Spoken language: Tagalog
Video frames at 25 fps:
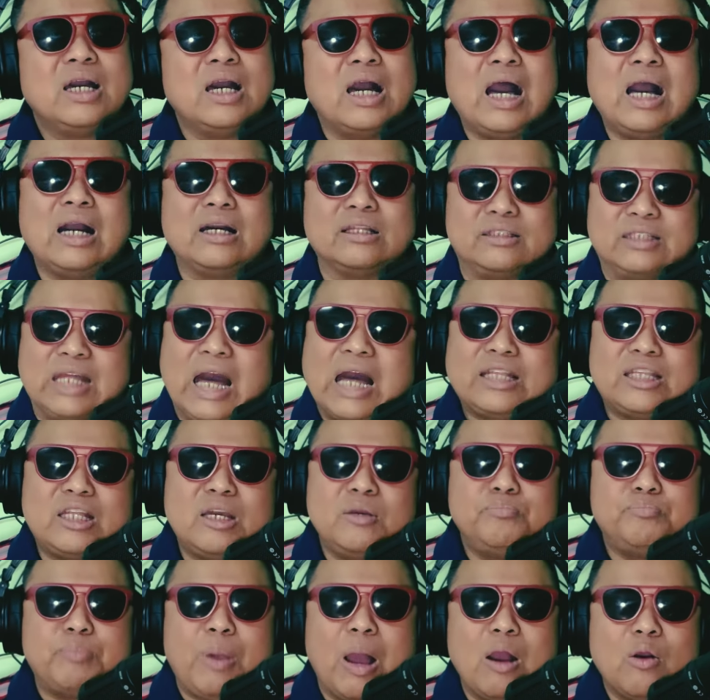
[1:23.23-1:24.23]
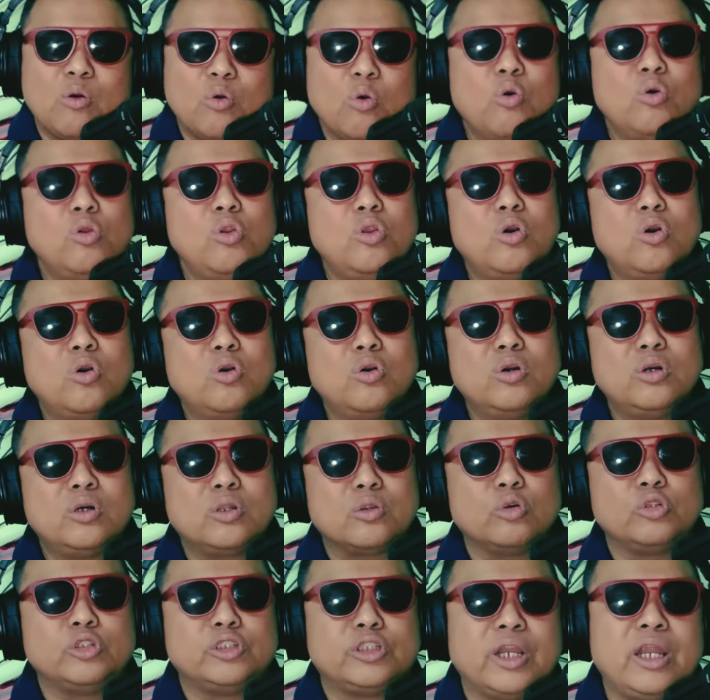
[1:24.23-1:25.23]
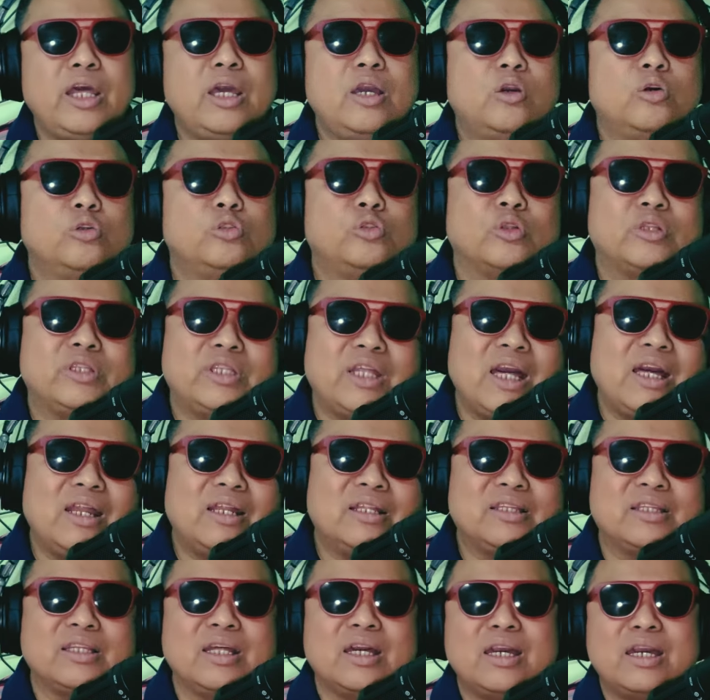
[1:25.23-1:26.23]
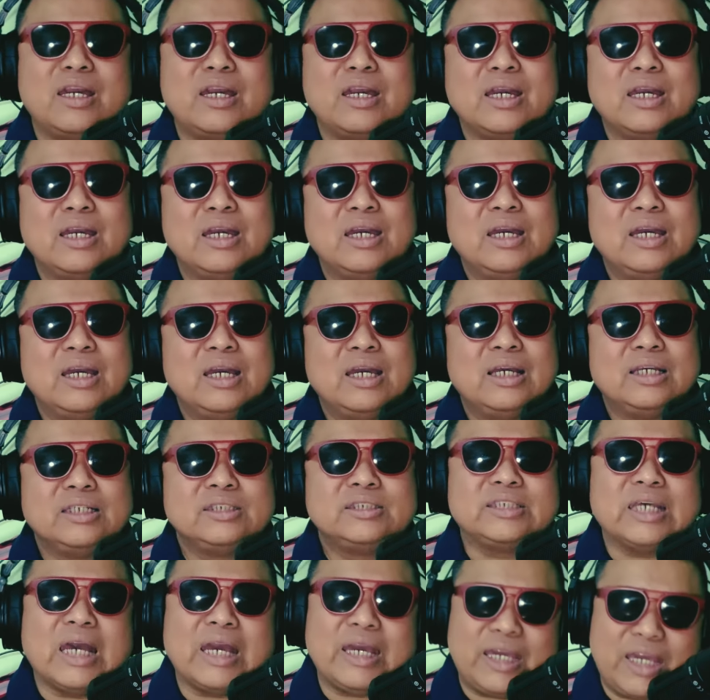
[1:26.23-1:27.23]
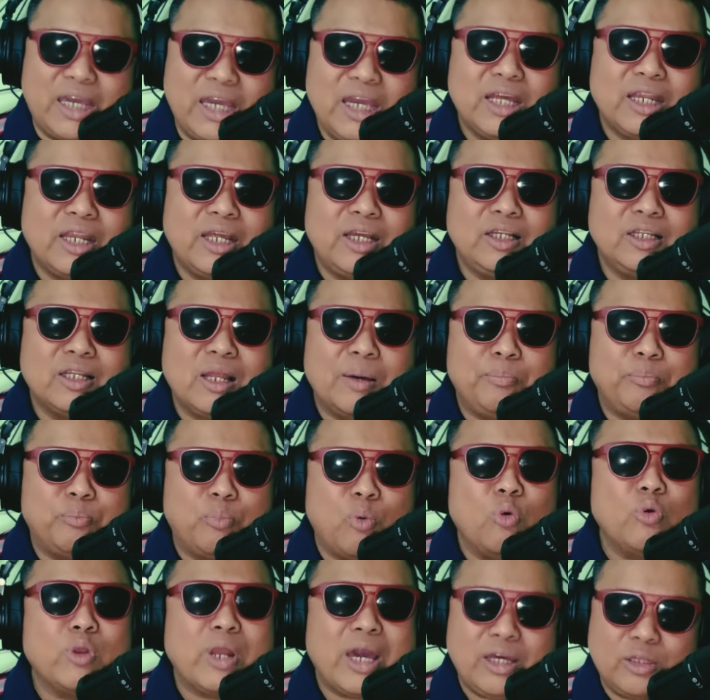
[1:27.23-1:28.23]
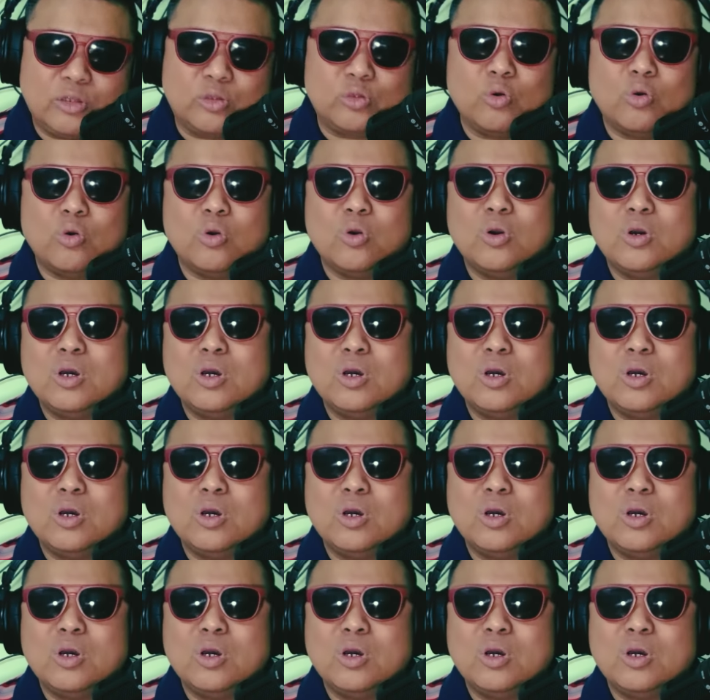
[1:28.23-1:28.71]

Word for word: ang dating Pangulong Rodrigo Duterte sa hearing na po na ito